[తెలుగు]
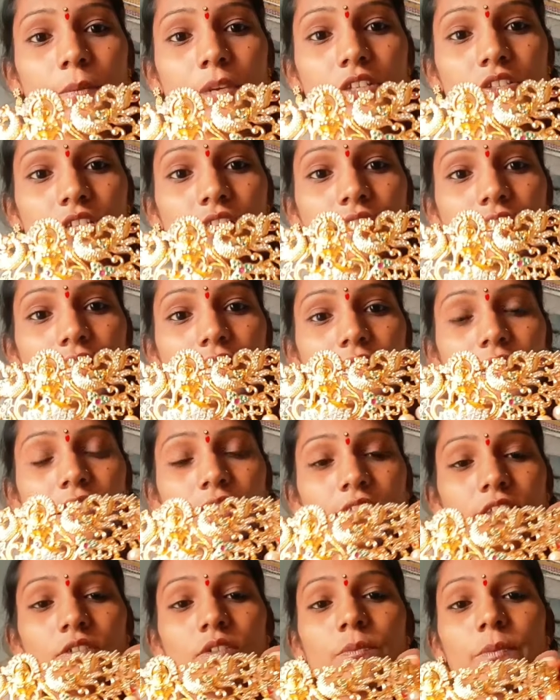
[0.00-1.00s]
ఏం మెన్షన్
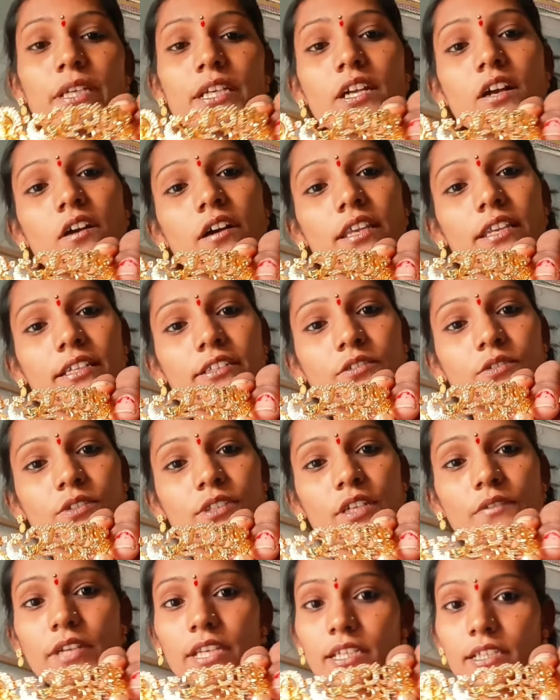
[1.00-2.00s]
చేయట్లేదు మీకు
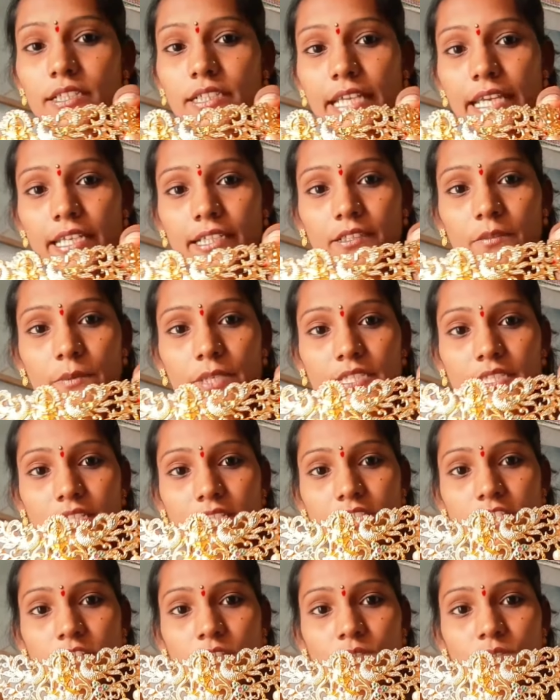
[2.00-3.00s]
కావాలనుకుంటే వాళ్ళకి డైరెక్ట్
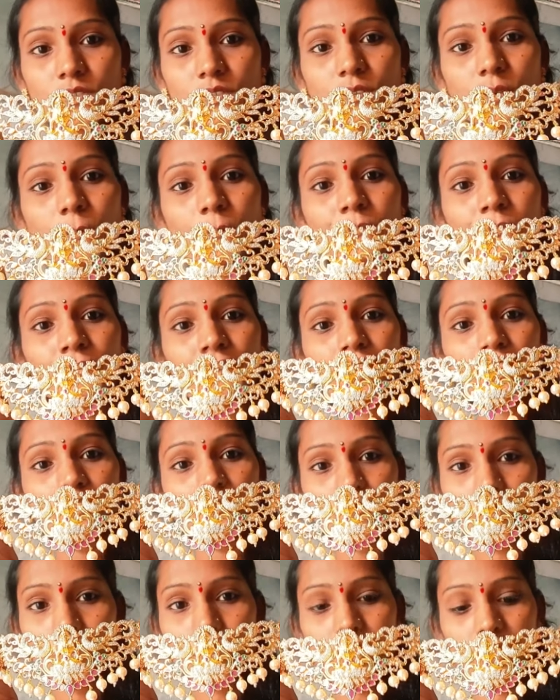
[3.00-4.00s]
మెసేజ్ చేయొచ్చు
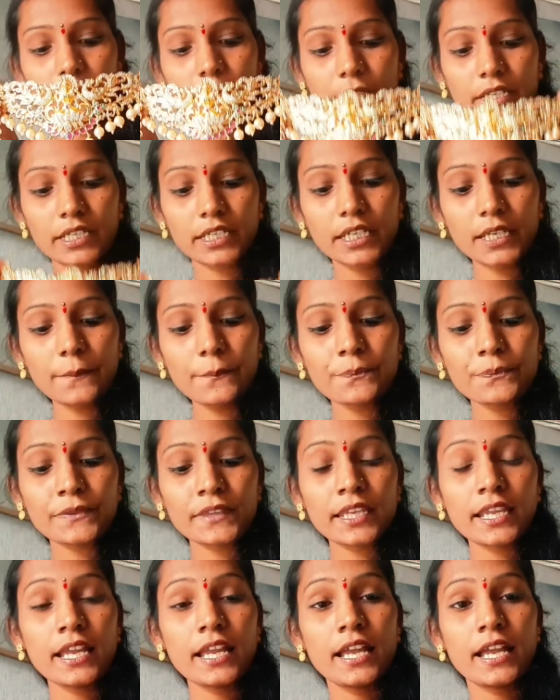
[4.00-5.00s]
ఫోన్ నెంబర్కి
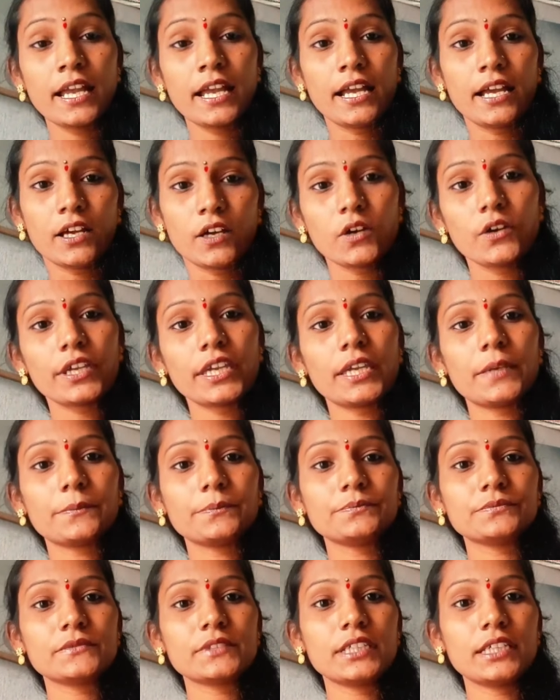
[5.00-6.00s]
ఓకే
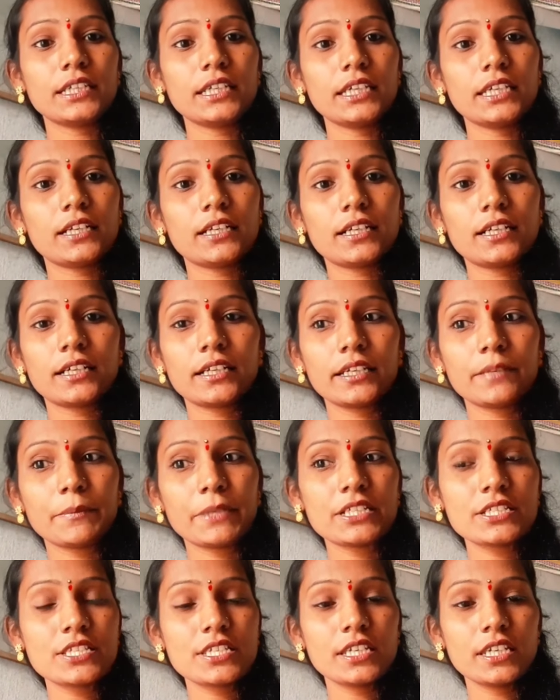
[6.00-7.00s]

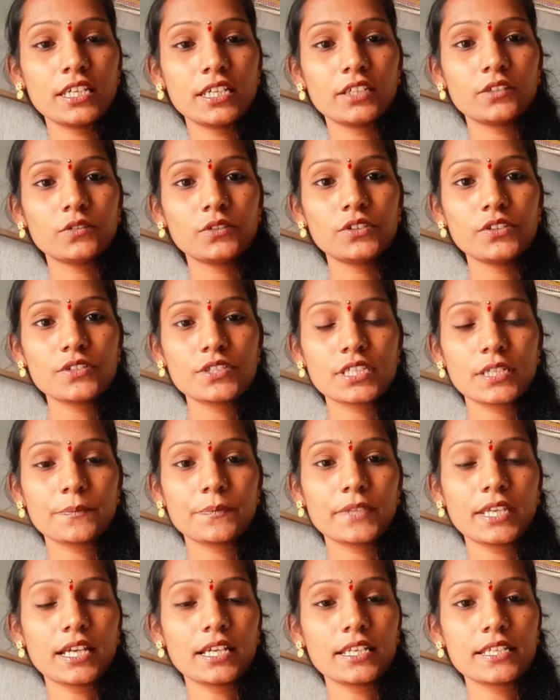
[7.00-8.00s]
మంచి గుడ్ న్యూస్
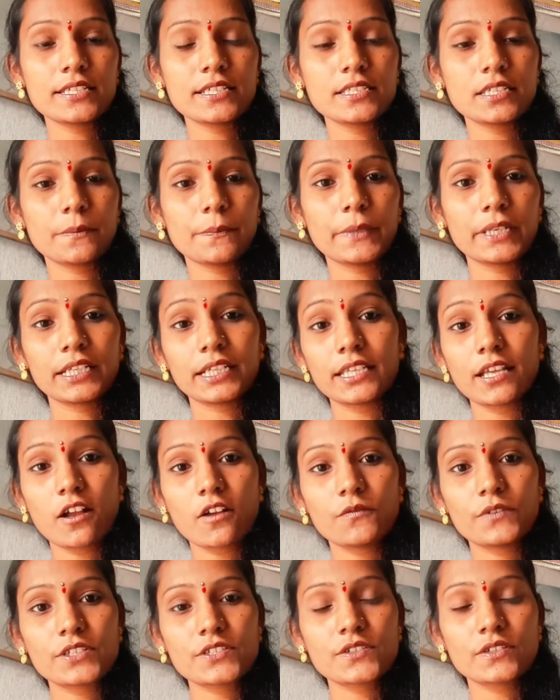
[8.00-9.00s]
చెప్తా అనేసి చెప్పాను కదా
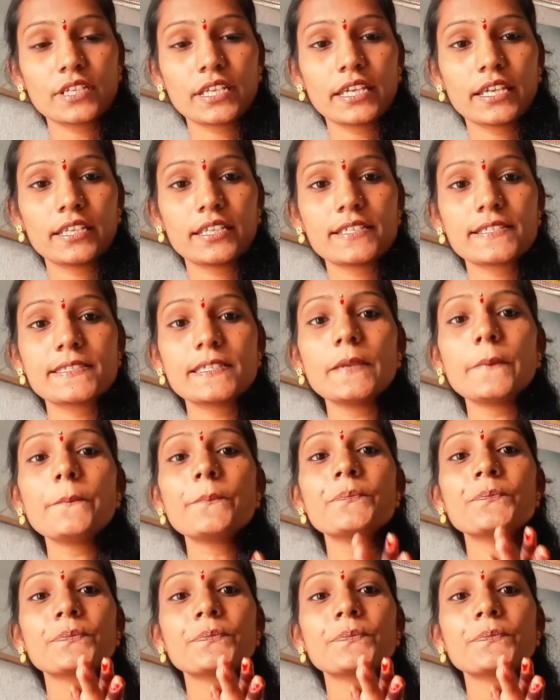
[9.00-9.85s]
ఆఫర్స్ ఉన్నాయి అనేసి